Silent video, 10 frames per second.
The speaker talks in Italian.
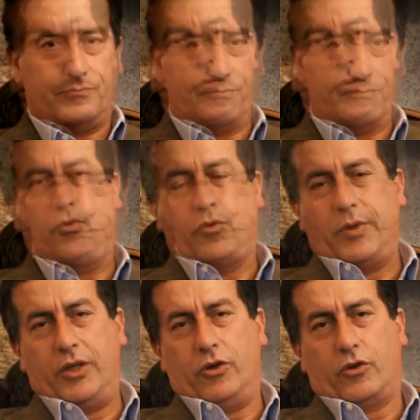Venuto
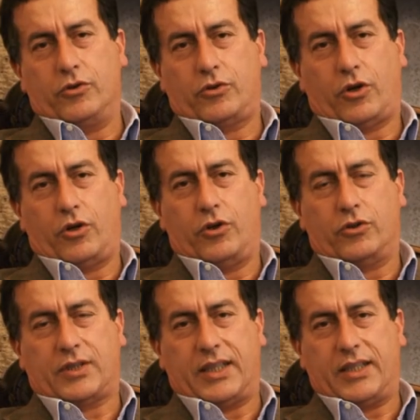meno il controllo
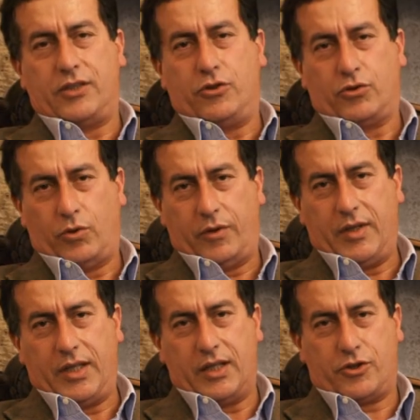strategico sulle
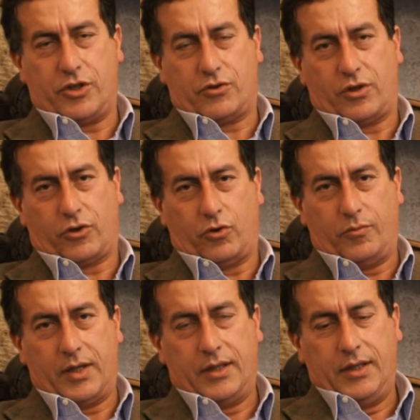vie di accesso a
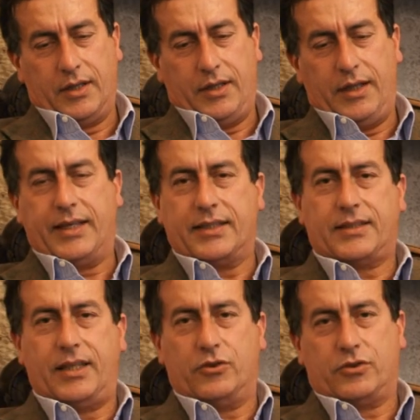Roma, il
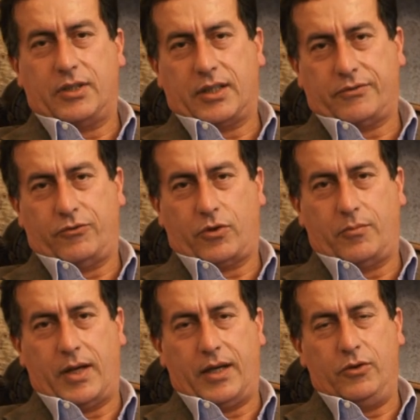castello si
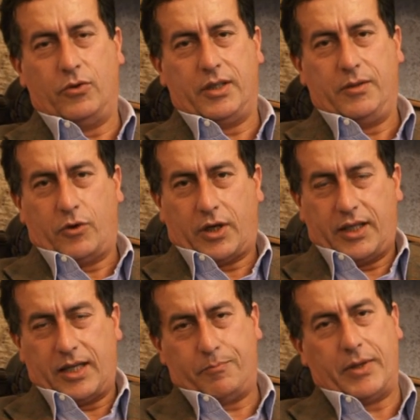trasforma in una dimora di
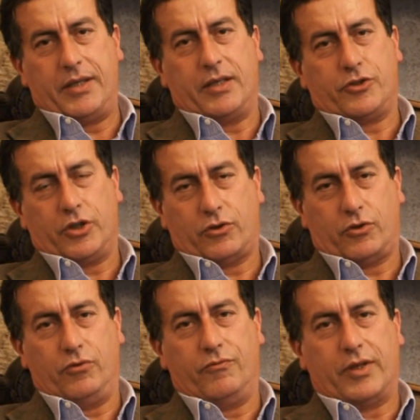campagna al centro
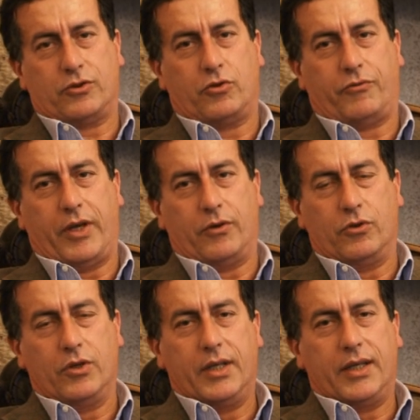di un vasto
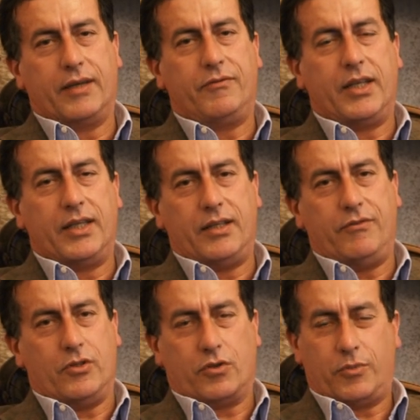feudo, che viene
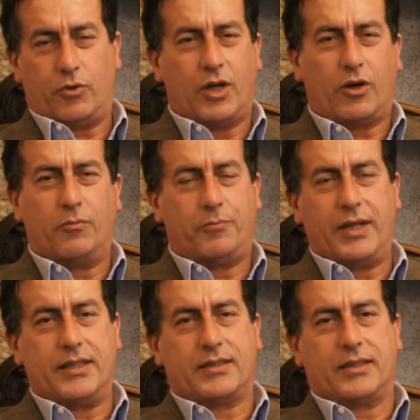diviso per una
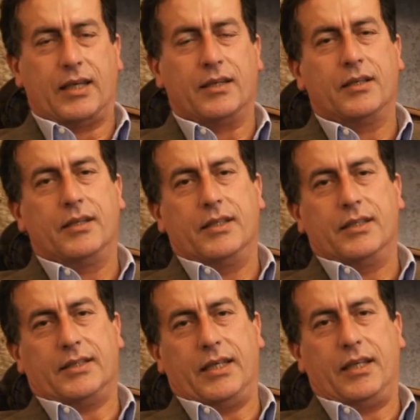complessa
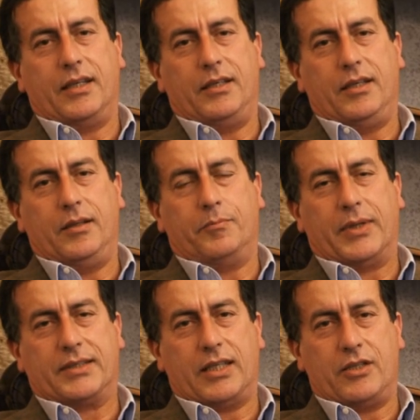serie di
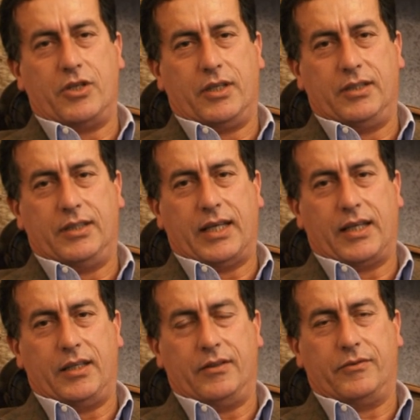passaggi
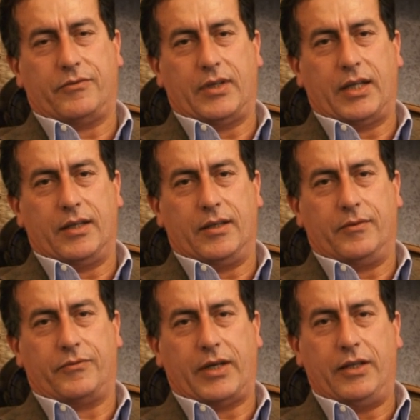ereditari fra,
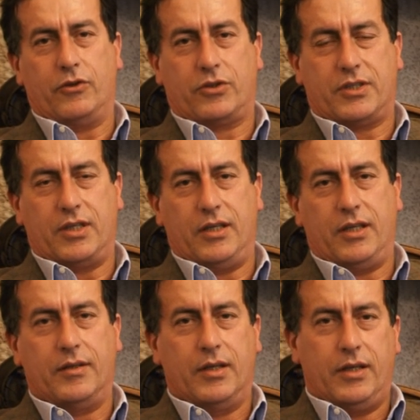fra gli
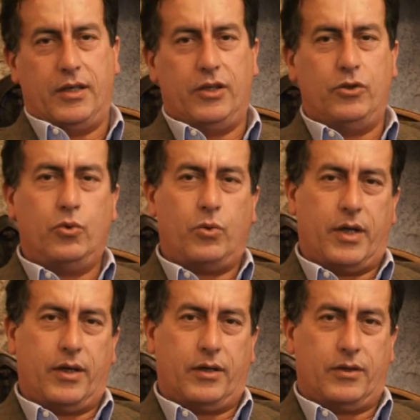Orsini in
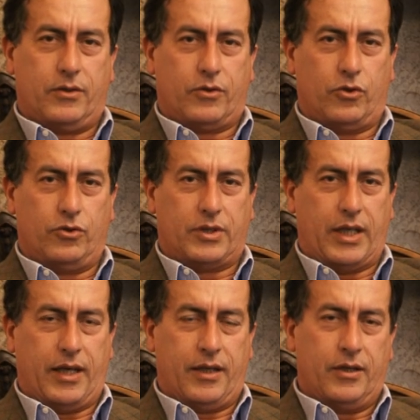due
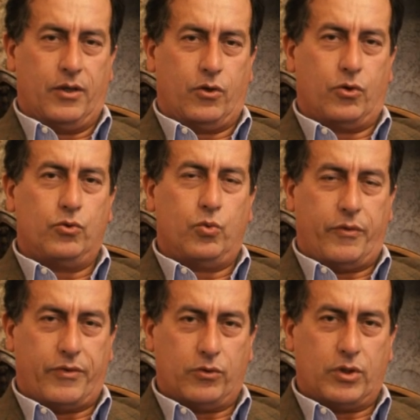contee, con due
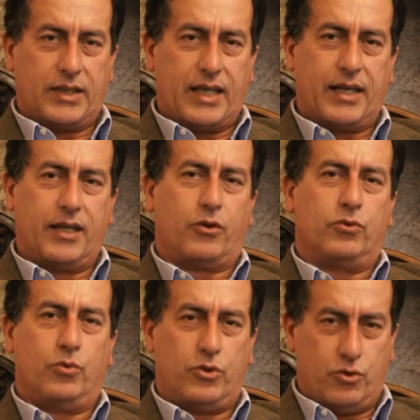feudatari e
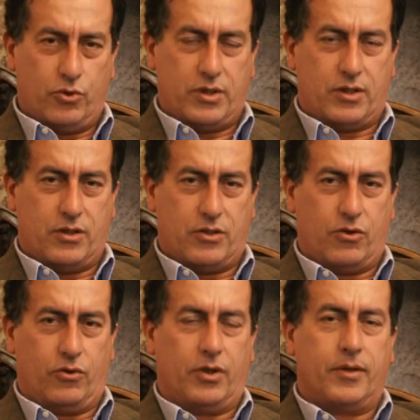con due
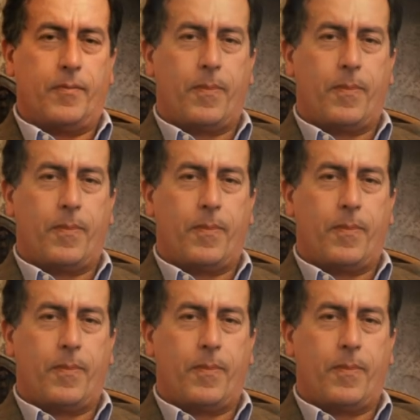giurisdizioni